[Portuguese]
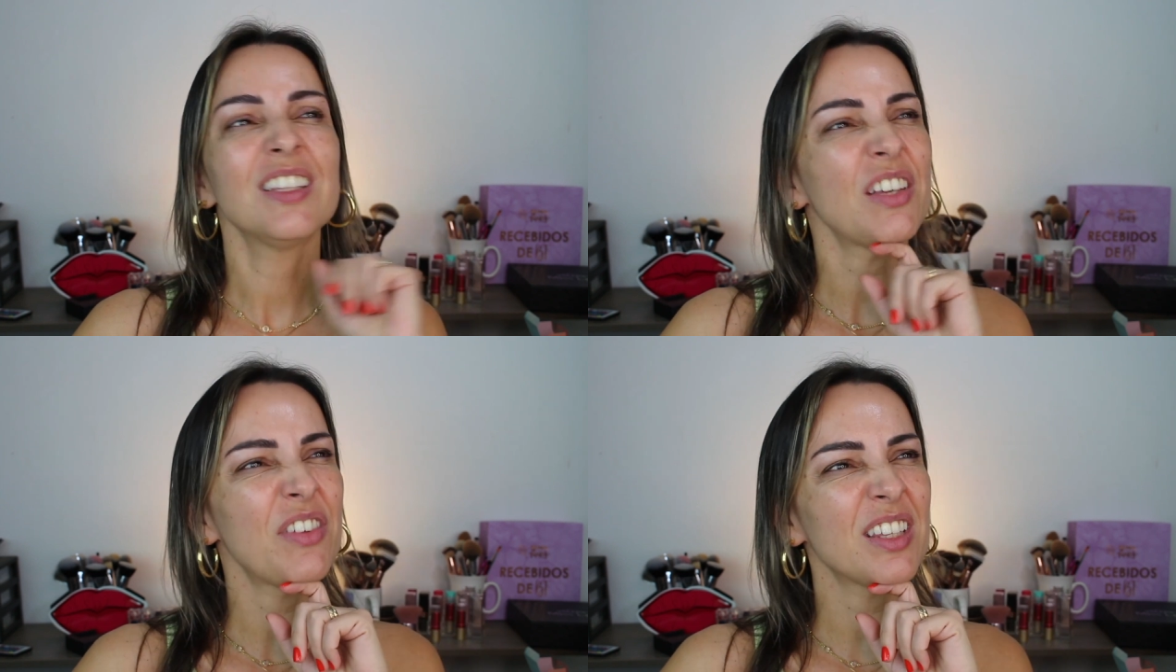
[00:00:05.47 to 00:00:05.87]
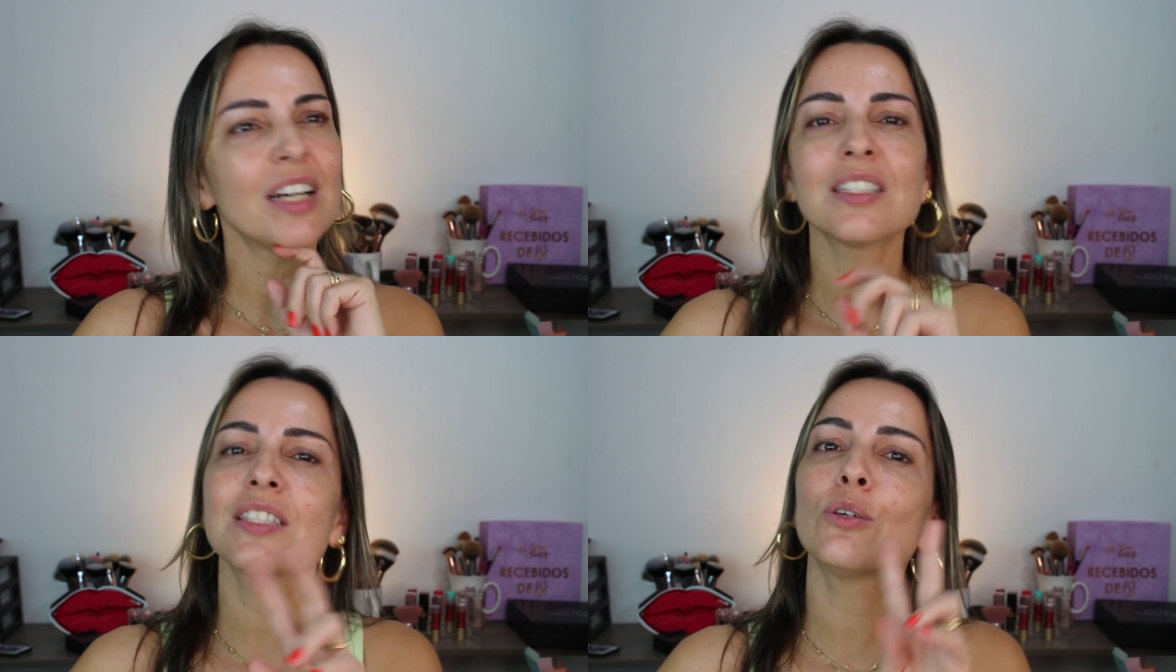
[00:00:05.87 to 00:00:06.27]
Na
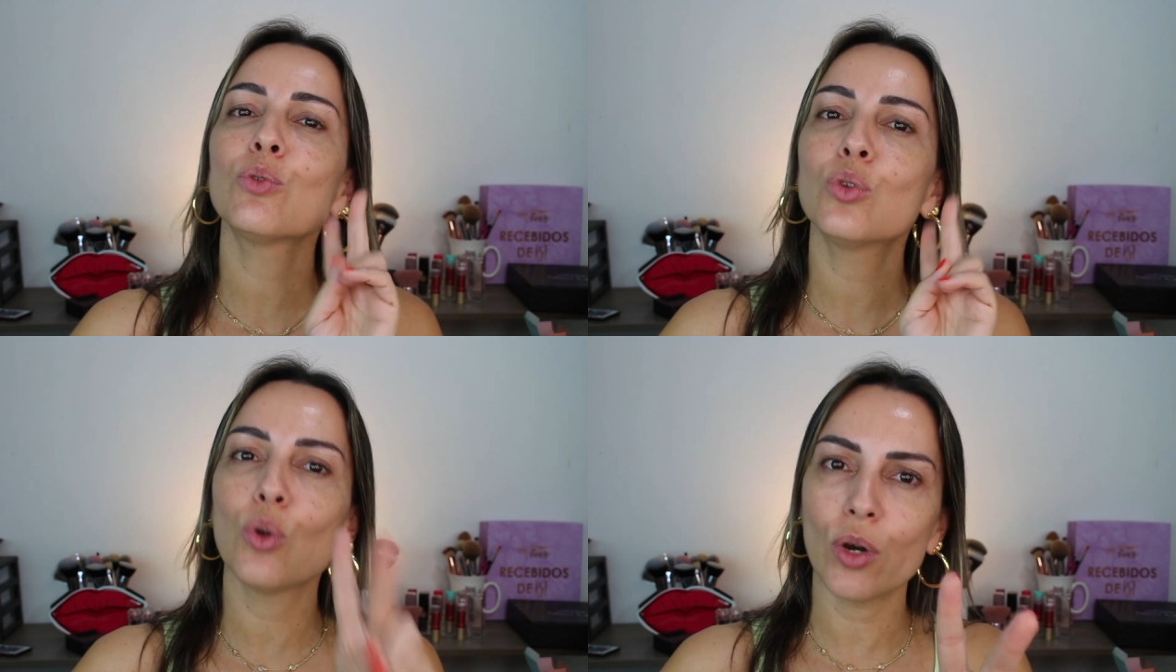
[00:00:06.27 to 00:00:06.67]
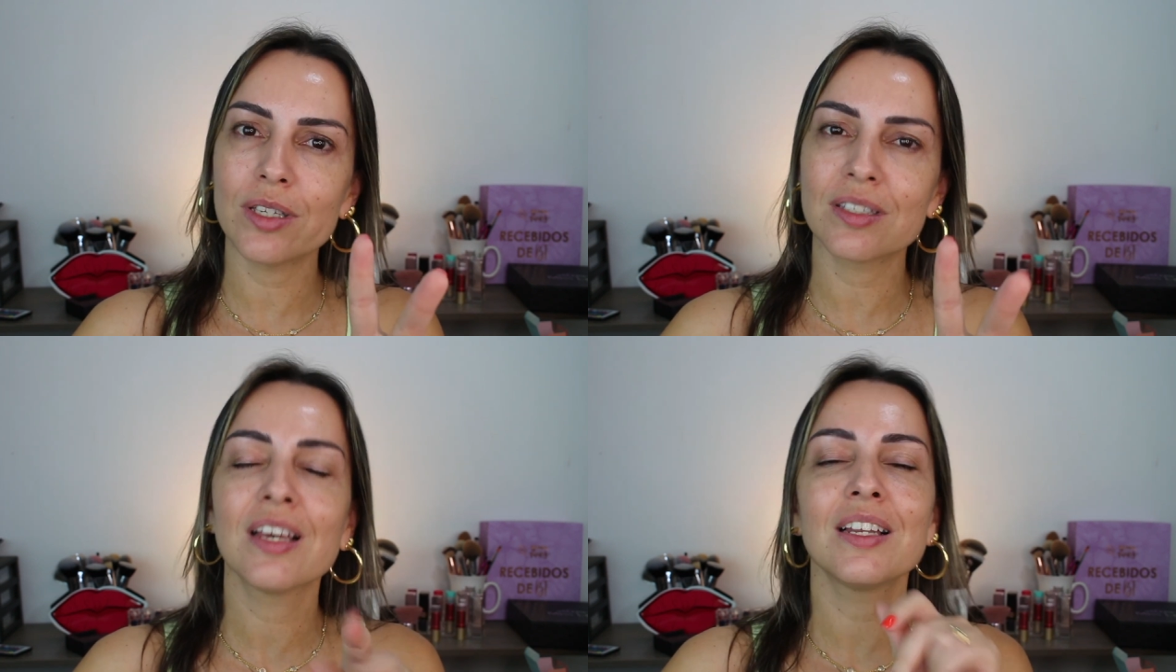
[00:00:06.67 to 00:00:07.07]
verdade são
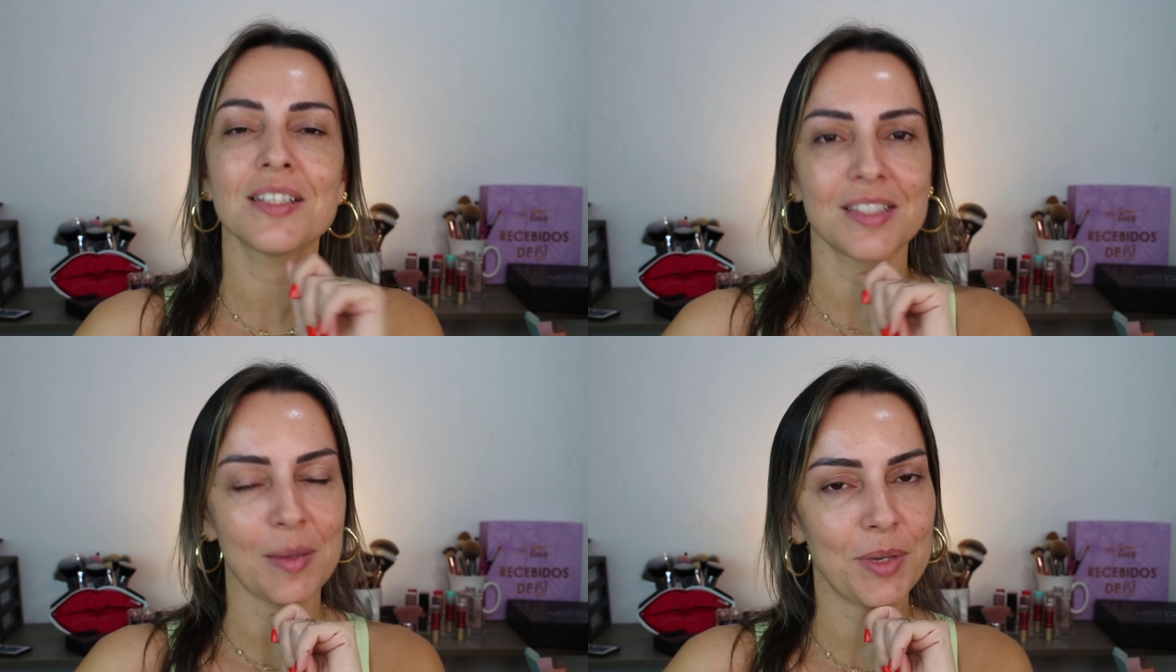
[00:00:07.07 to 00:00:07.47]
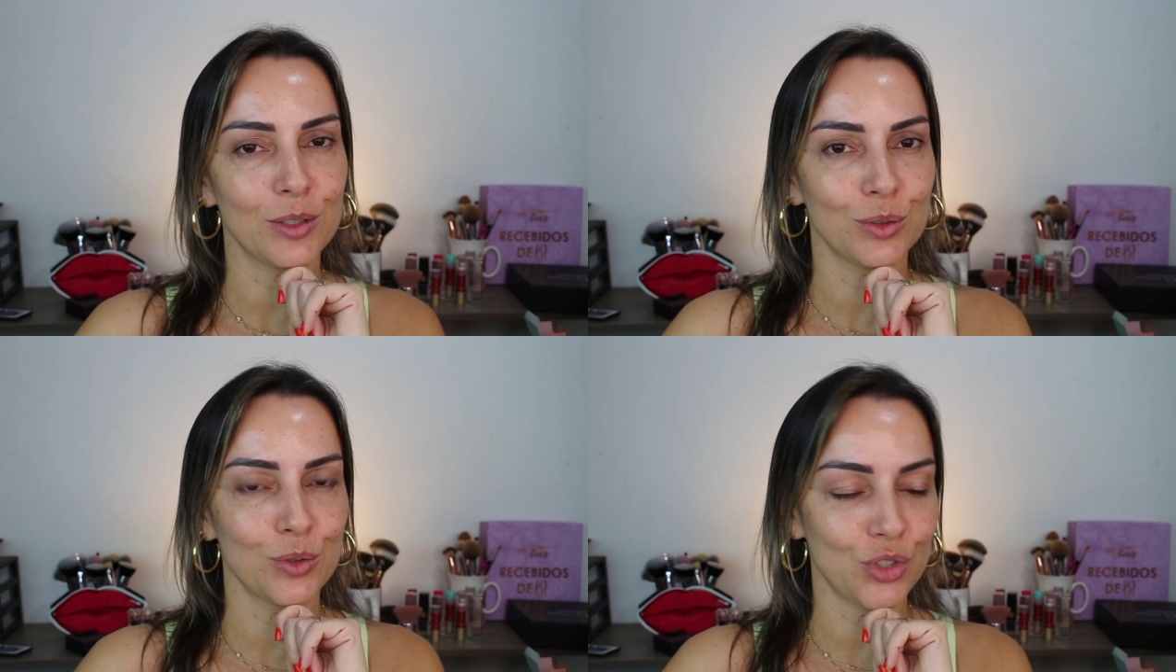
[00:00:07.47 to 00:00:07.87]
dois
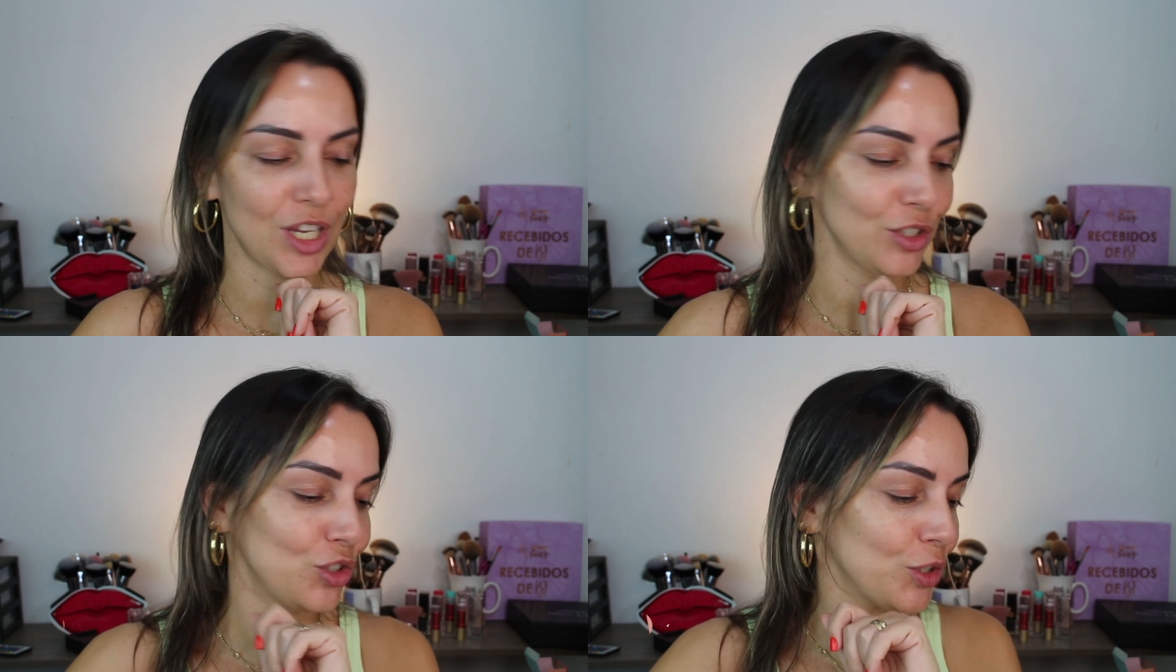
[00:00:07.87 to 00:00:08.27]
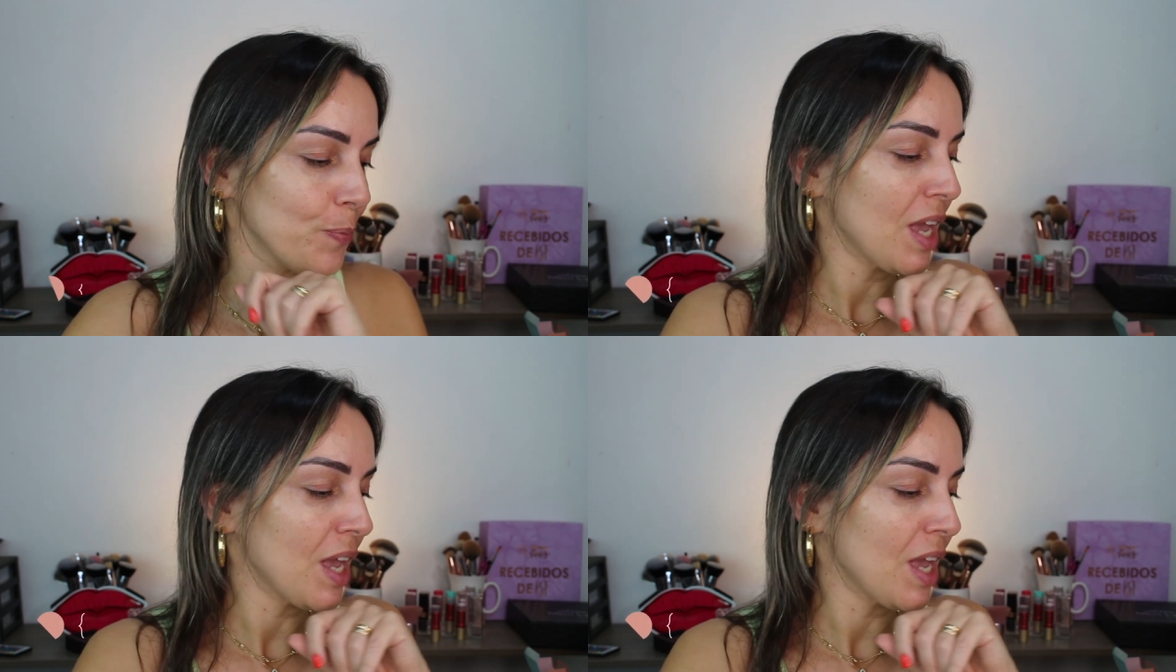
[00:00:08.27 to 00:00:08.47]
relançamentos, gente.